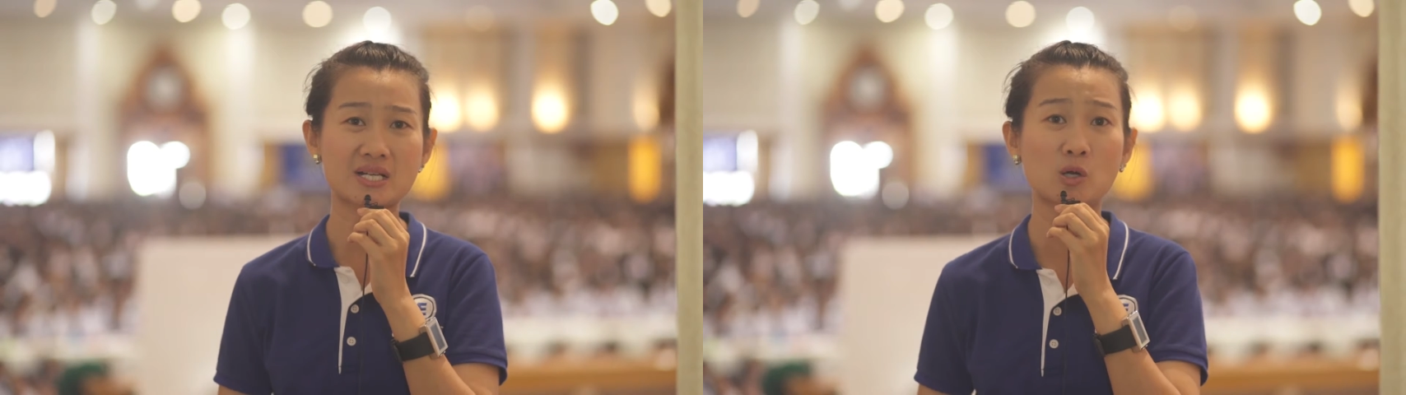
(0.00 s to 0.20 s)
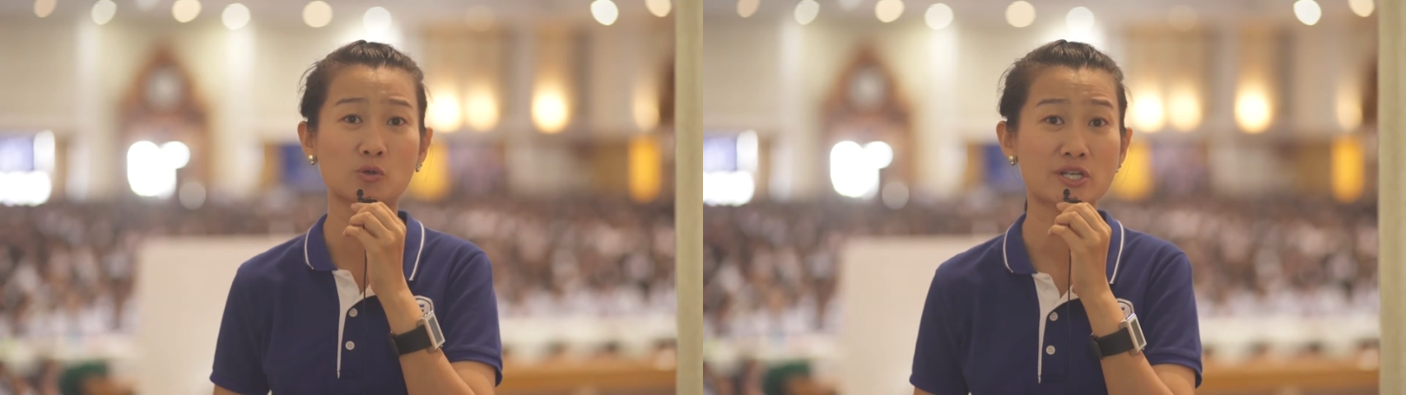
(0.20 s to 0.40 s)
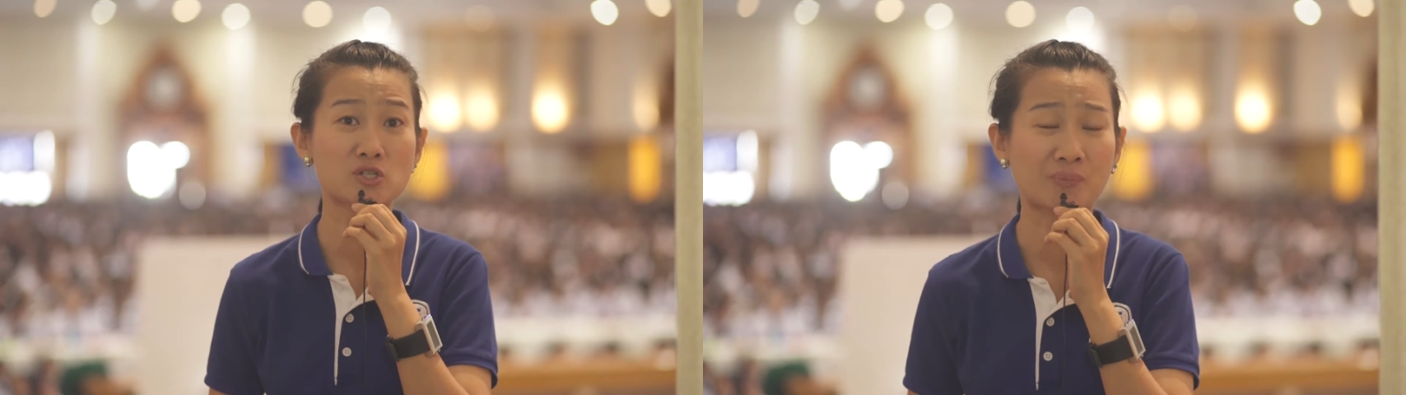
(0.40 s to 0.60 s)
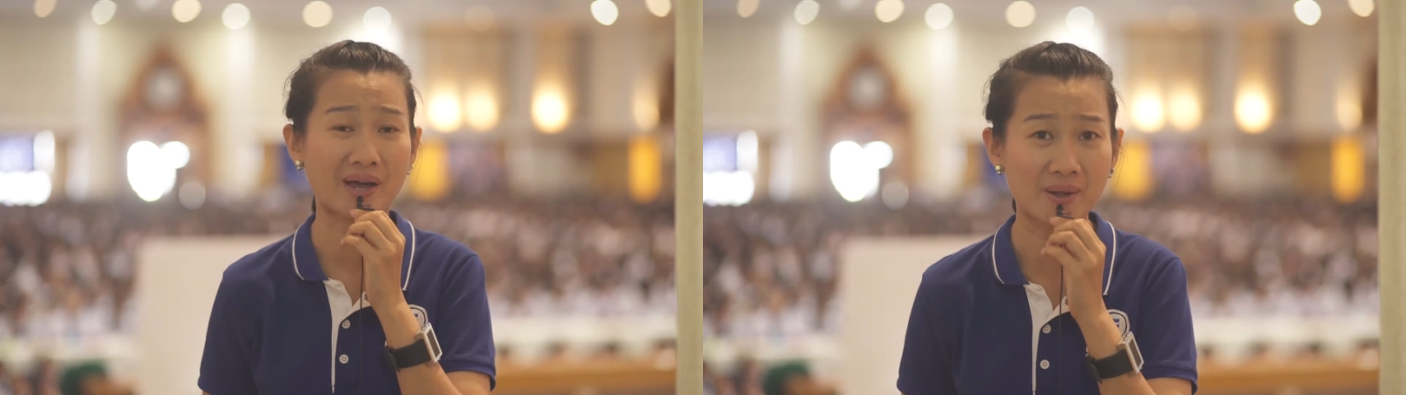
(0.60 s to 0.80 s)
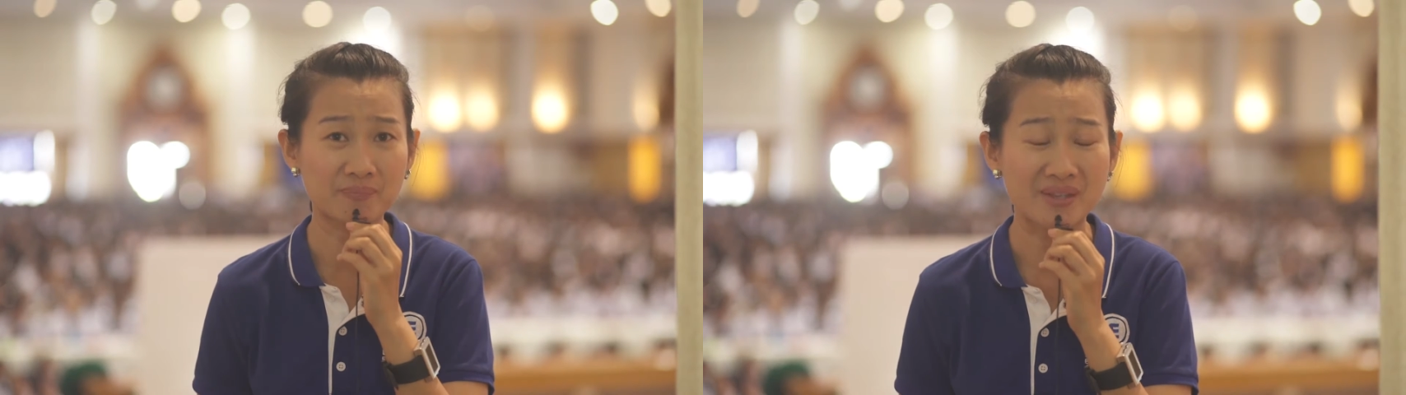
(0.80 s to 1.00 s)

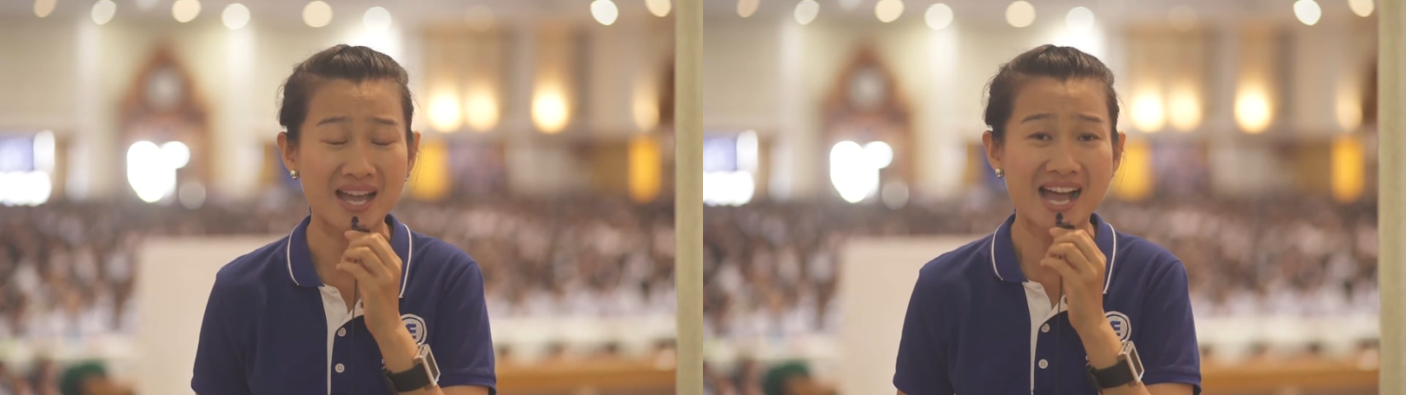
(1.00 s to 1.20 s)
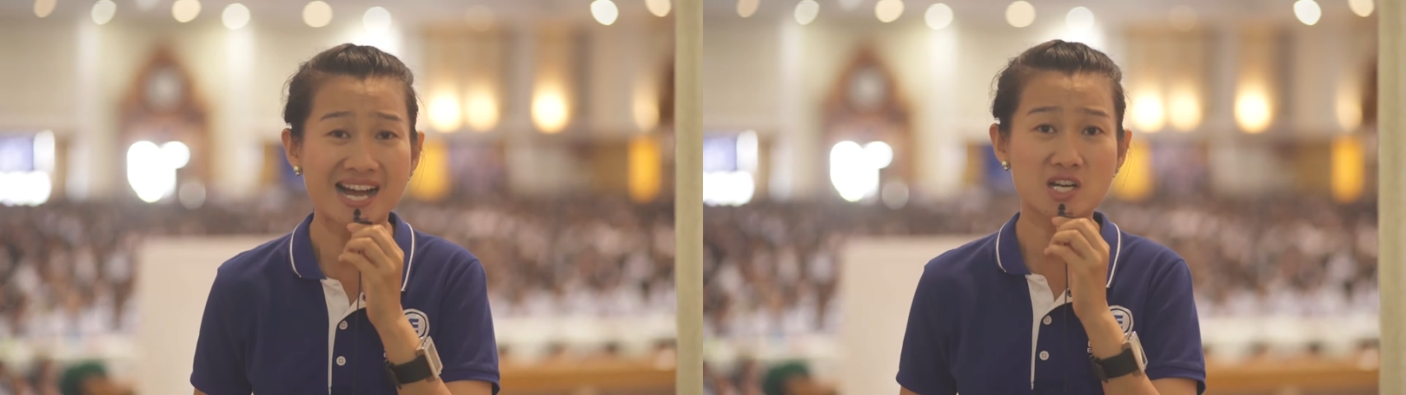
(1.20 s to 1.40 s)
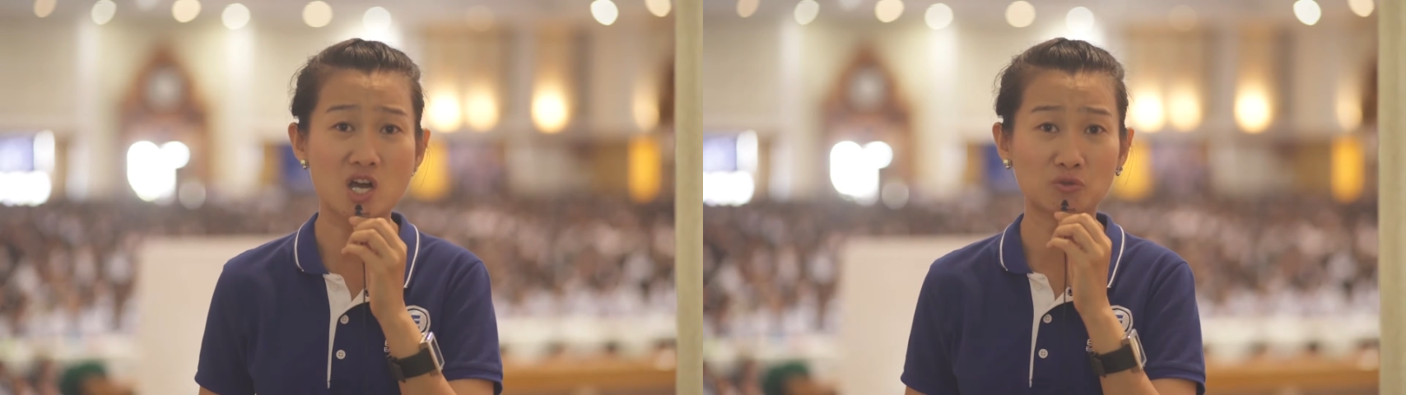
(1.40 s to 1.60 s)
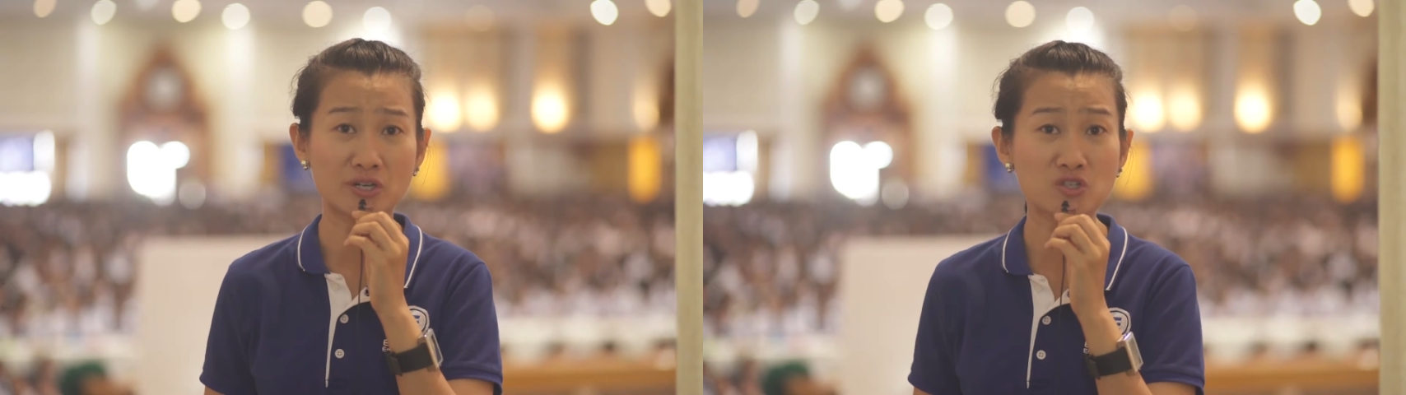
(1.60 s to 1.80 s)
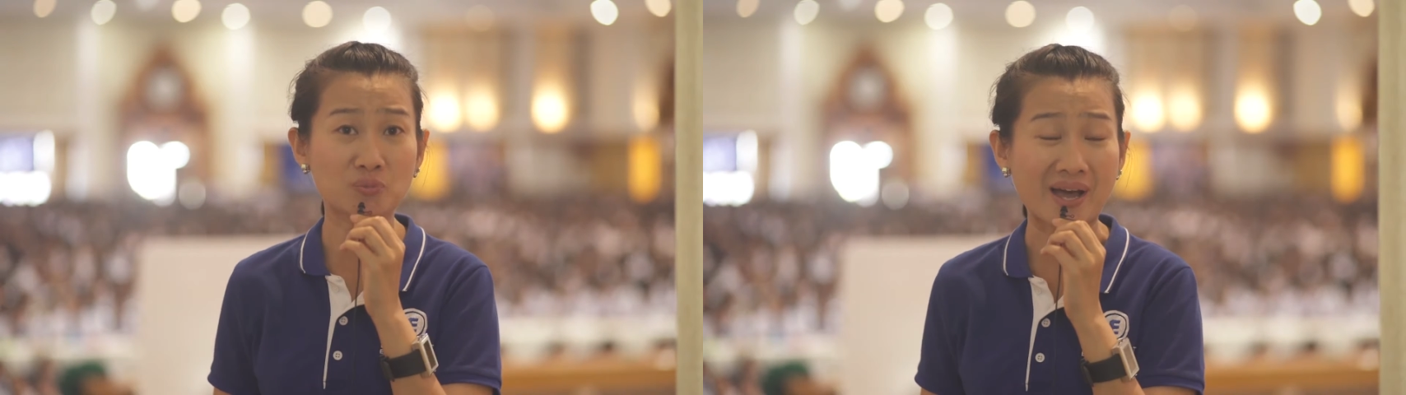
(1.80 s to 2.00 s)
charisma
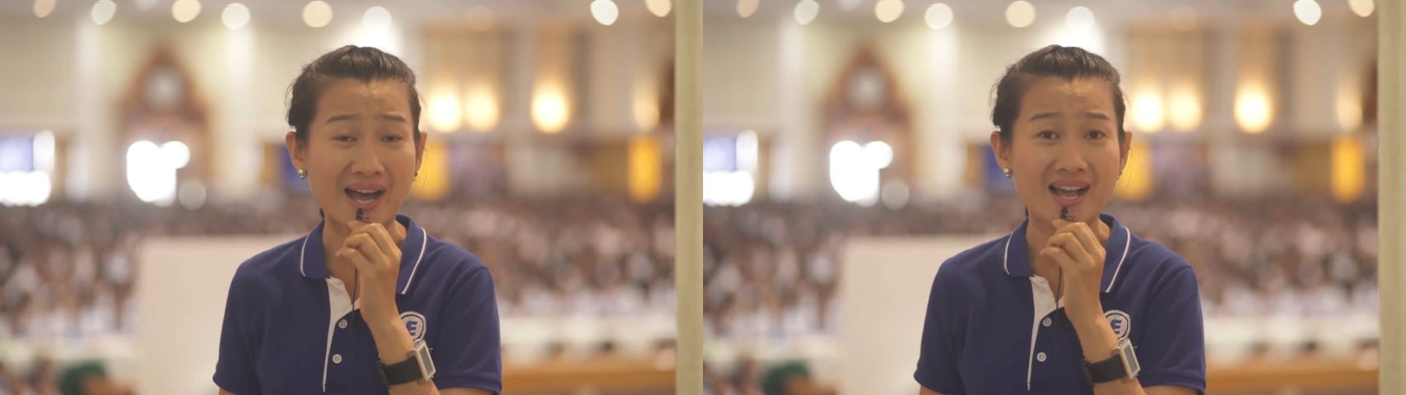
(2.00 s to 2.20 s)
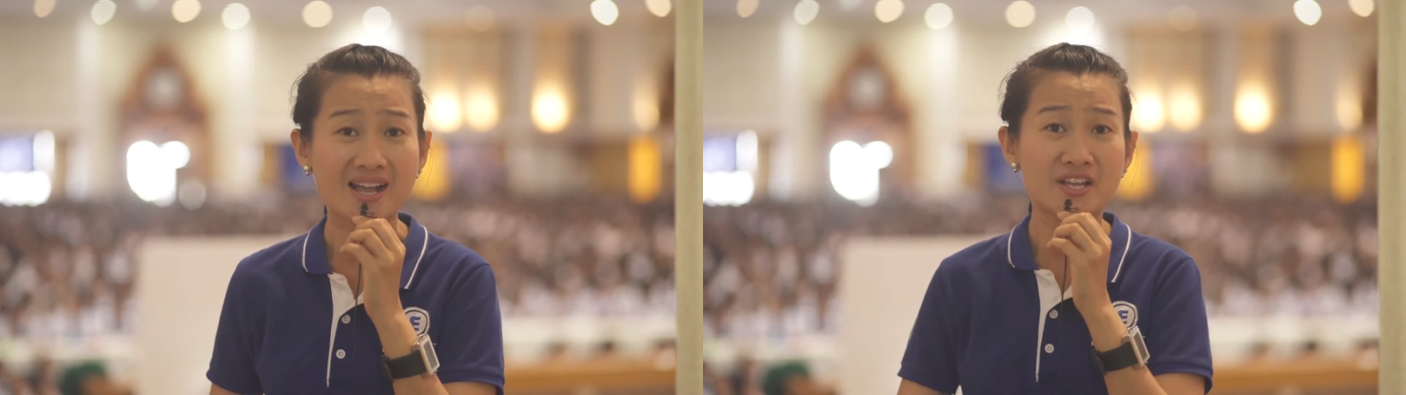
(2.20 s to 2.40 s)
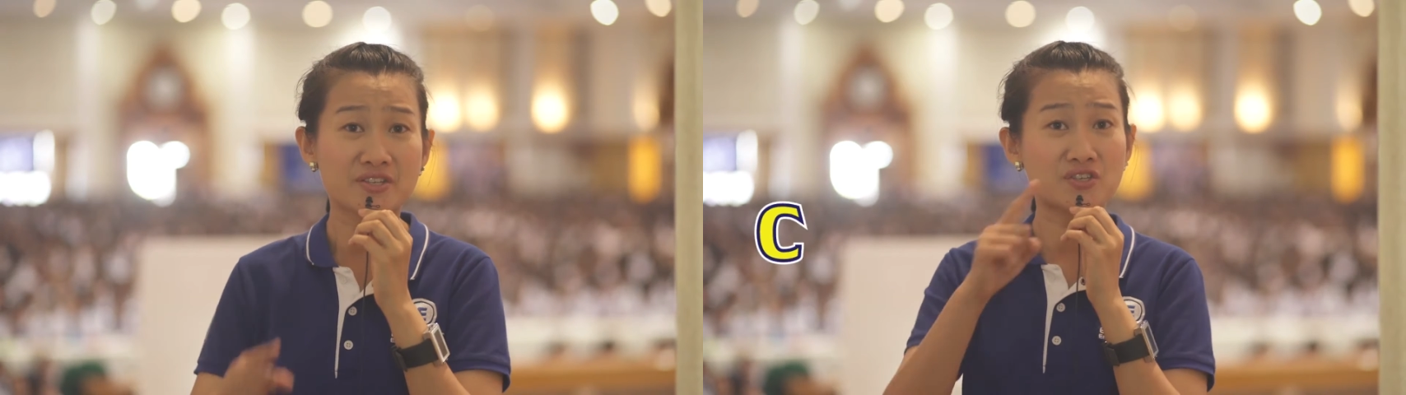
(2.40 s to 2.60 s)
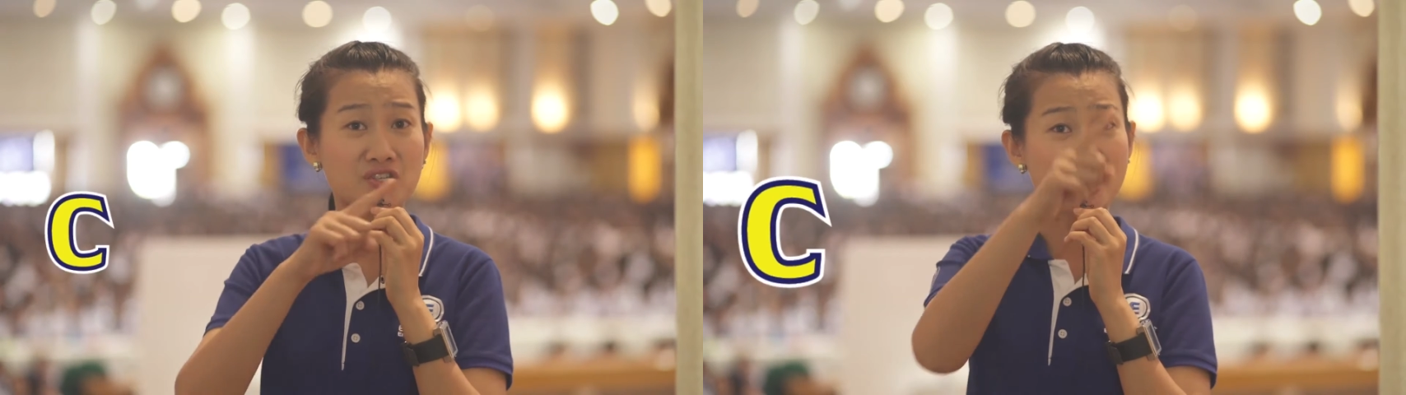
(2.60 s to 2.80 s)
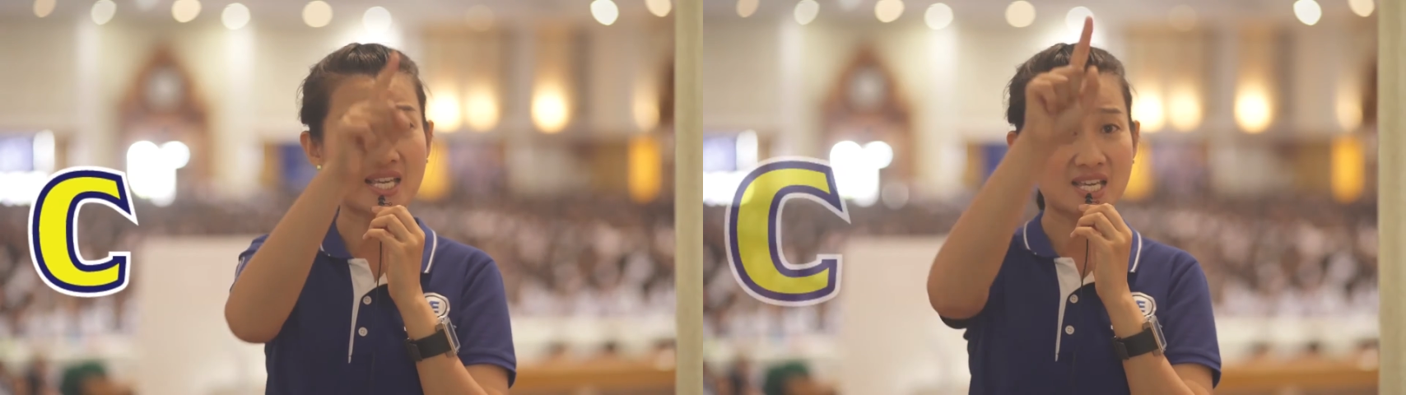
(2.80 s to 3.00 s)
charisma C